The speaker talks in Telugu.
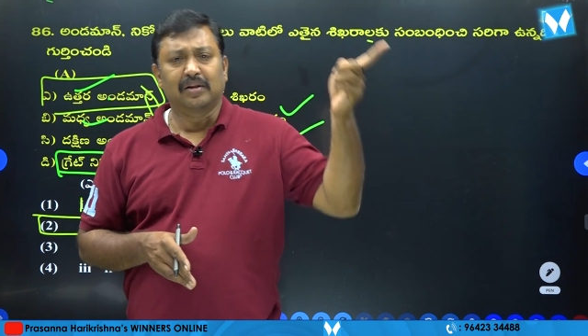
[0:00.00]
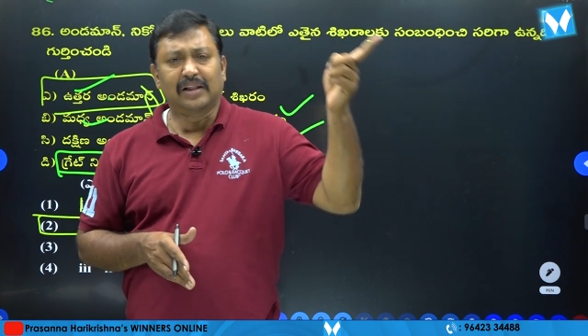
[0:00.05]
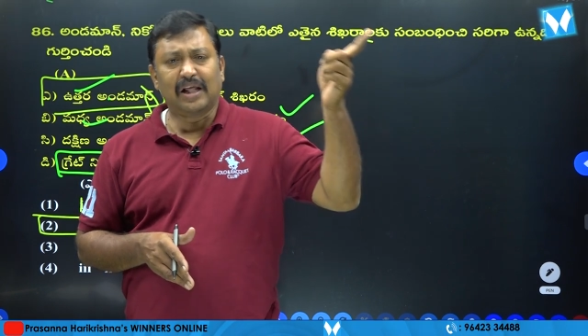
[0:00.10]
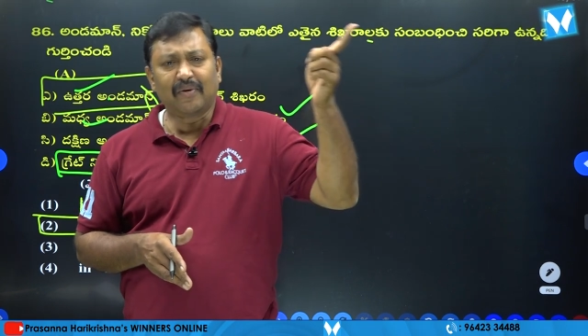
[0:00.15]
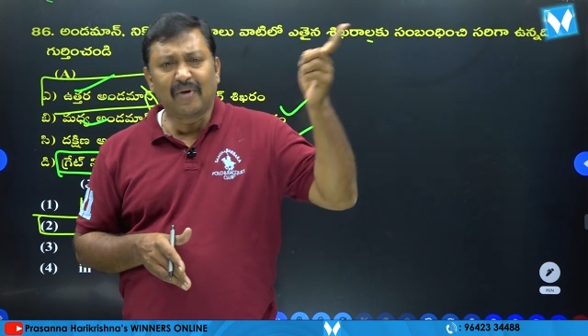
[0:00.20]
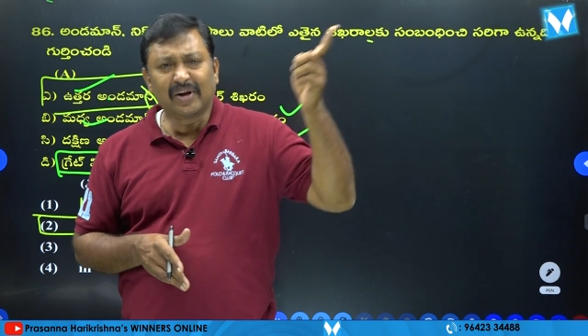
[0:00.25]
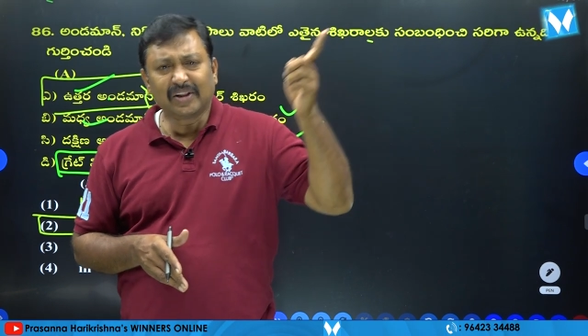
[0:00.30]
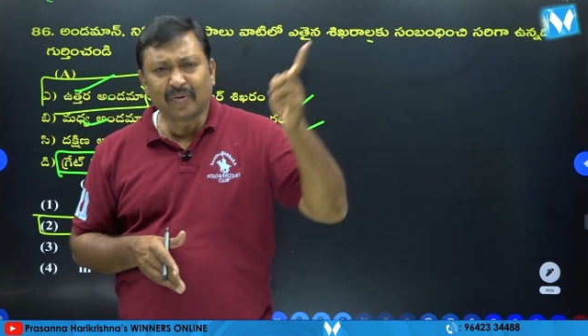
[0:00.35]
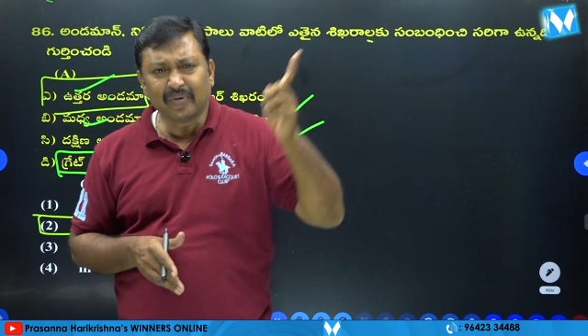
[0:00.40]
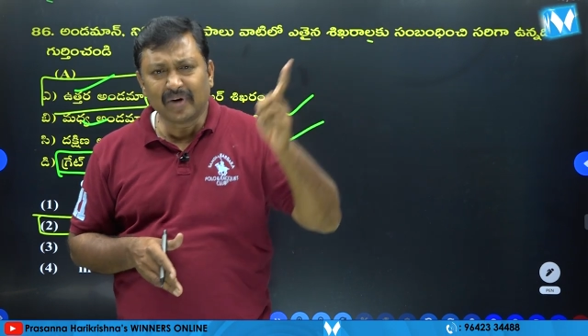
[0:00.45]

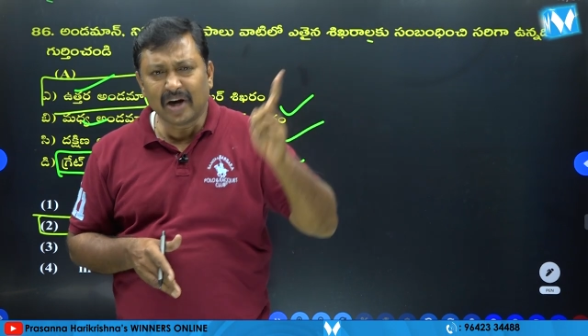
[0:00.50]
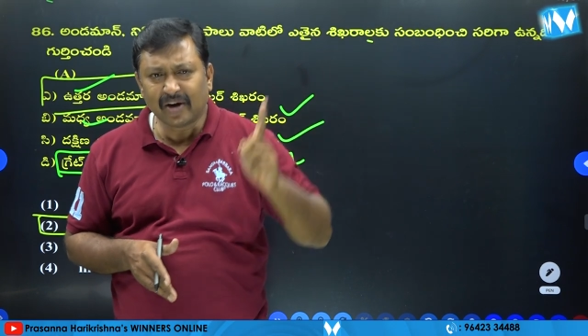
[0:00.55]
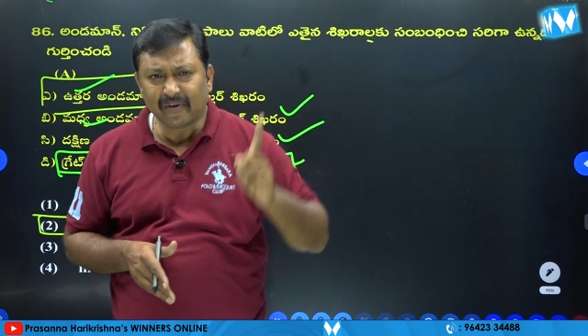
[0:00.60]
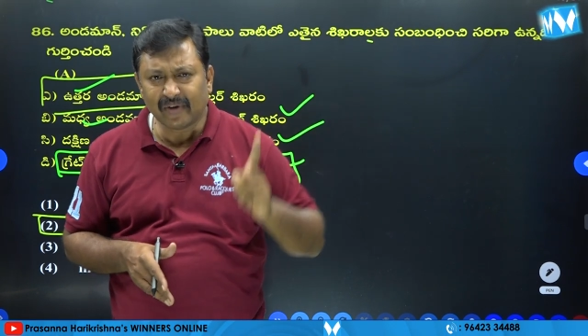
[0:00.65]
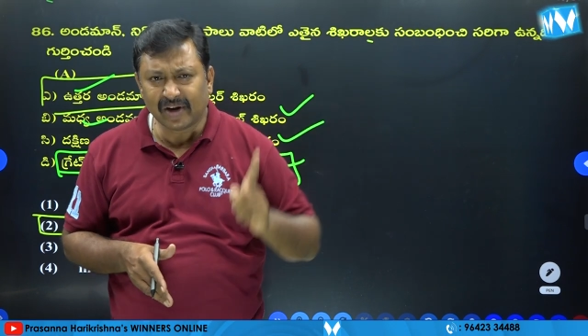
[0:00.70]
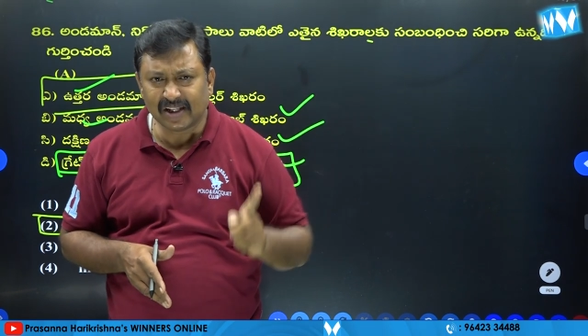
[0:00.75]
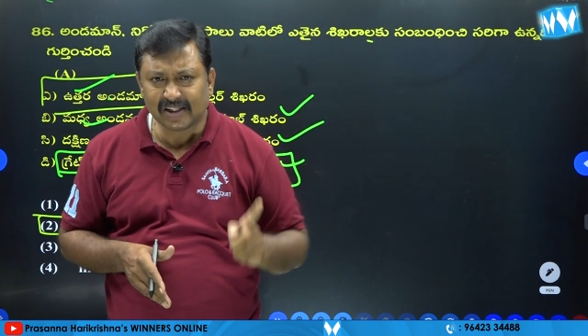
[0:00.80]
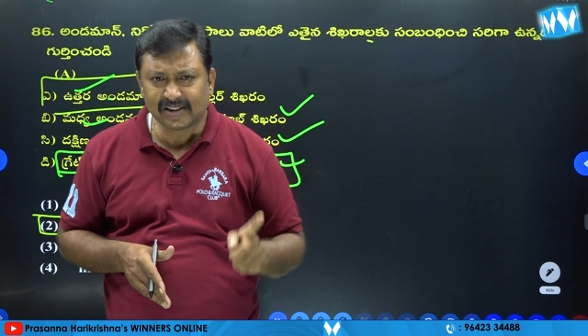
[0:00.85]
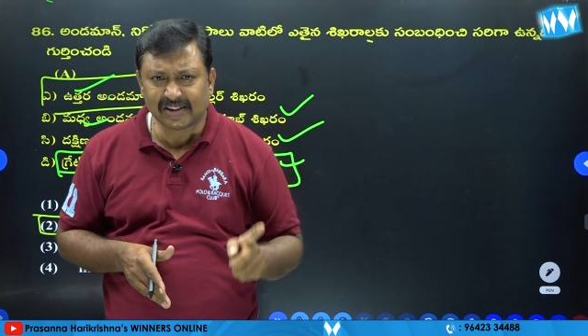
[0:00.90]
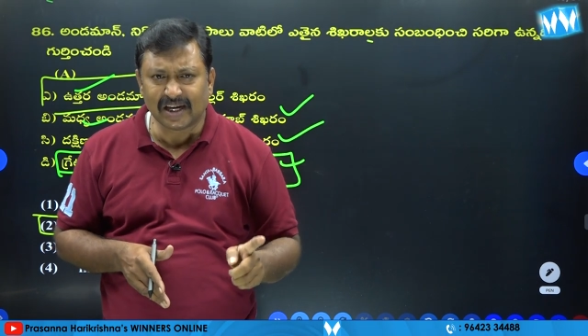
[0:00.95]
తర్వాత
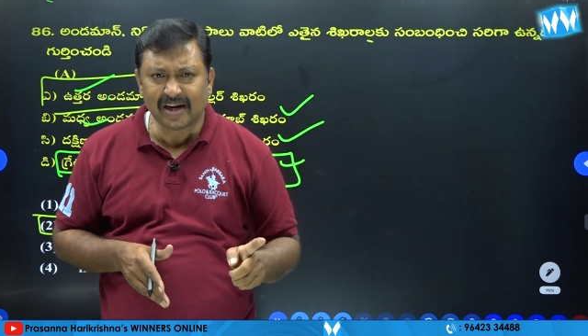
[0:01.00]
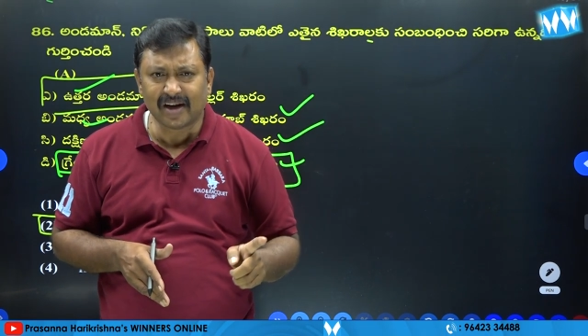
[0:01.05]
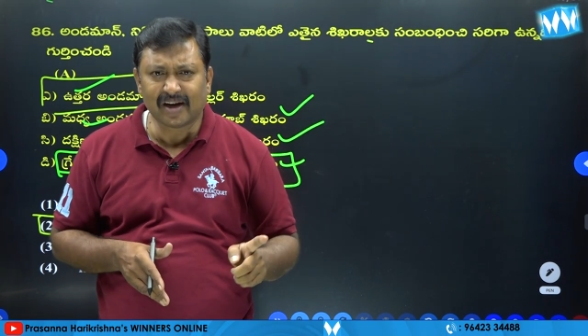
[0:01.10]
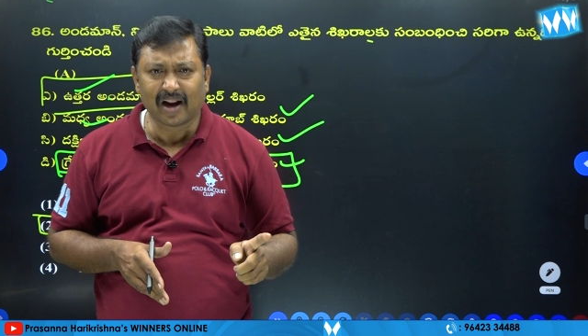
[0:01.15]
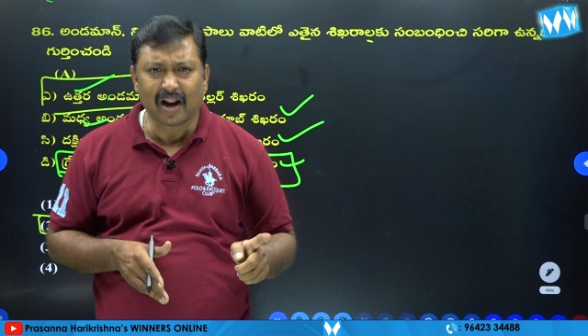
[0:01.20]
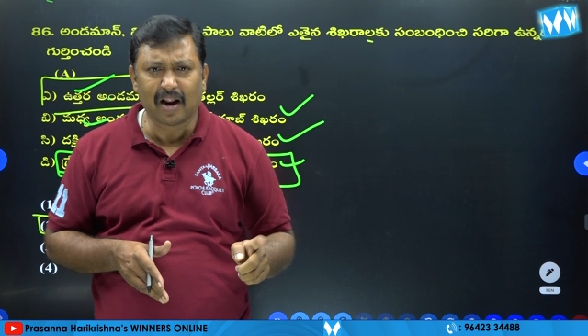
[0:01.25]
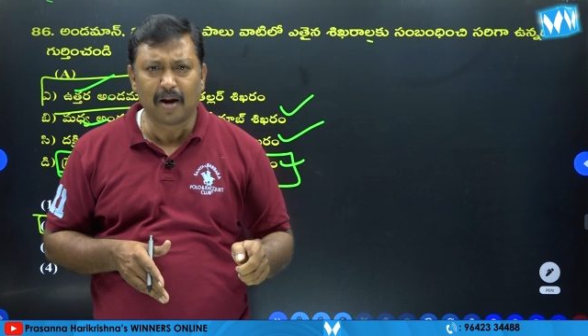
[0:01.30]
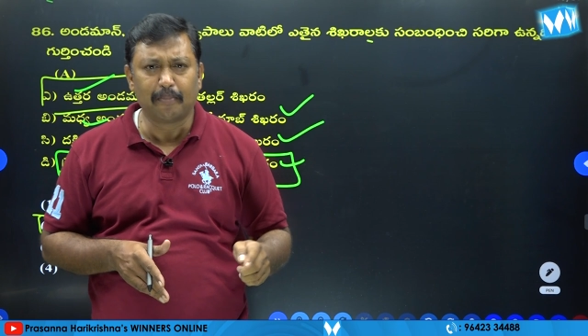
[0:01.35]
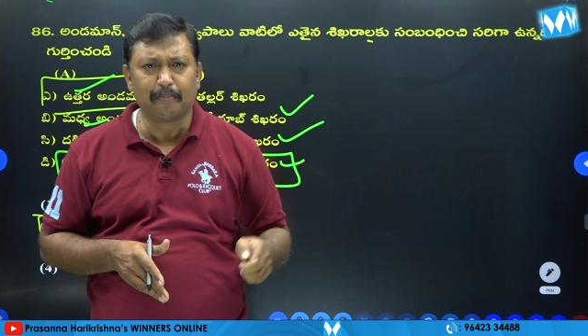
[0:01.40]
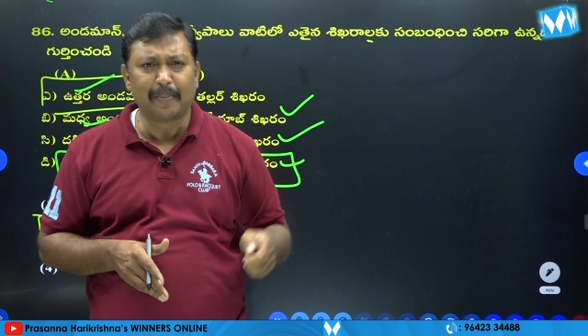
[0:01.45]
ఉన్నటువంటిది
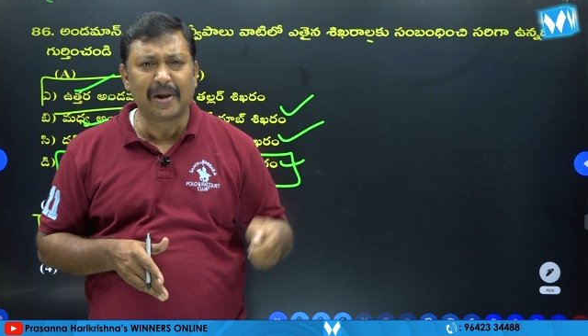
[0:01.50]
సెంట్రల్